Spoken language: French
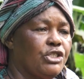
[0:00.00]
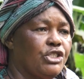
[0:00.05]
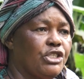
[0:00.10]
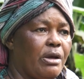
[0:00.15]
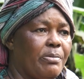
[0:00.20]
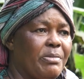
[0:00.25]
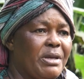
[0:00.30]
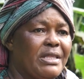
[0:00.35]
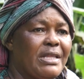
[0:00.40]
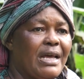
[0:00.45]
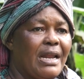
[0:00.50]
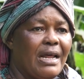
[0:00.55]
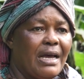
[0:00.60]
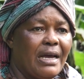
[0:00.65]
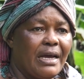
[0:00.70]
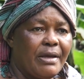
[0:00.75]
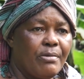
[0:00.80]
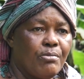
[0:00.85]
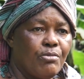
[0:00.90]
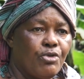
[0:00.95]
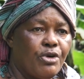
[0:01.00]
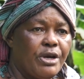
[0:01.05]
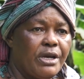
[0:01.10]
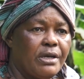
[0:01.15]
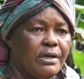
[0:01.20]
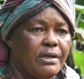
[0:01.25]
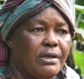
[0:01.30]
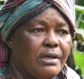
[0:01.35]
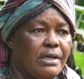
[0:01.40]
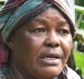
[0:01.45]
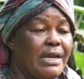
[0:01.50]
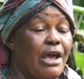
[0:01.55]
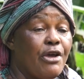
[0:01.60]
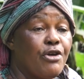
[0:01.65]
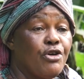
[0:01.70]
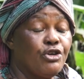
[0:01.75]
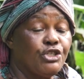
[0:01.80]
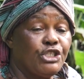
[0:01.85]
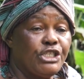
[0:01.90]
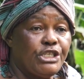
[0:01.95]
J'habite à la Rimboué et
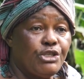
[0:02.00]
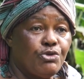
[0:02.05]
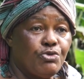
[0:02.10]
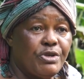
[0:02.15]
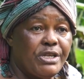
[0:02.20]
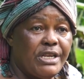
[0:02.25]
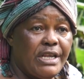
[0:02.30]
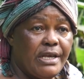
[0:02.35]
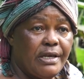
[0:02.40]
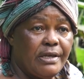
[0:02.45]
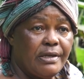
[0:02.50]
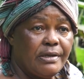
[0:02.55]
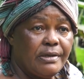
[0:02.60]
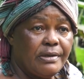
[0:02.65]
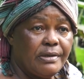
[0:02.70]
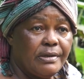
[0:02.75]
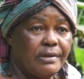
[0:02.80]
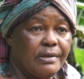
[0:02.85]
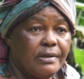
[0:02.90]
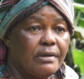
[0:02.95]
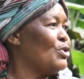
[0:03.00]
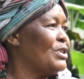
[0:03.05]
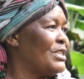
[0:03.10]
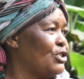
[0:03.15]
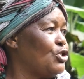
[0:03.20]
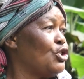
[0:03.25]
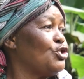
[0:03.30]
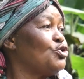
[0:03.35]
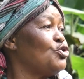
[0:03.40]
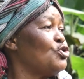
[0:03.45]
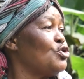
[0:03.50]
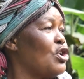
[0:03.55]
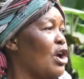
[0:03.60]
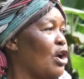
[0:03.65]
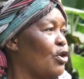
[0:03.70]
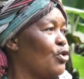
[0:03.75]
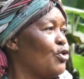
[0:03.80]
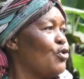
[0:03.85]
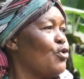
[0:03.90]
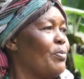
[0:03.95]
d'ailleurs j'y suis née. Je suis
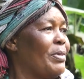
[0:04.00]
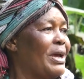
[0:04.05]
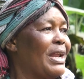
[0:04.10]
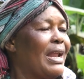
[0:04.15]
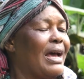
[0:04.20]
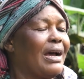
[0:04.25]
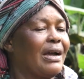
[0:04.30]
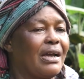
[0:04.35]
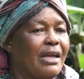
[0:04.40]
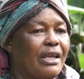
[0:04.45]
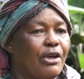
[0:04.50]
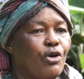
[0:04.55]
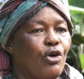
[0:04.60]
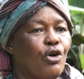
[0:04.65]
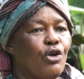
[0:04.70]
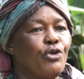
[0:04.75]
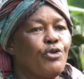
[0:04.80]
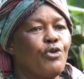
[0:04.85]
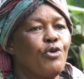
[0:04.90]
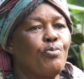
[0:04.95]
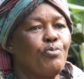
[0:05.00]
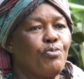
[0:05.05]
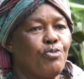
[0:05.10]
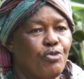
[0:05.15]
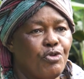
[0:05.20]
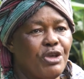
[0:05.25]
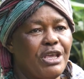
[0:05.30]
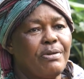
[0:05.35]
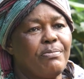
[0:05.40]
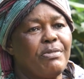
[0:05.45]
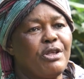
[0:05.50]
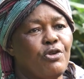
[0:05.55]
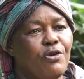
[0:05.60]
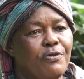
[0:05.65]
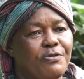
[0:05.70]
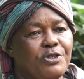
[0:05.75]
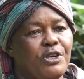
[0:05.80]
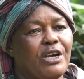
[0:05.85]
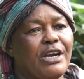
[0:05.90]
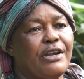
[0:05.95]
dans le domaine agricole depuis
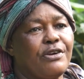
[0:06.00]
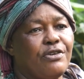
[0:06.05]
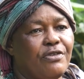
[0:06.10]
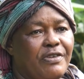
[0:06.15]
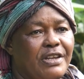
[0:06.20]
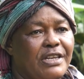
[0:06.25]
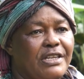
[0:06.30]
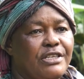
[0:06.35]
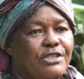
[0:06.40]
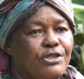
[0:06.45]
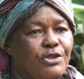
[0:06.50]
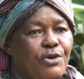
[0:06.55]
1999.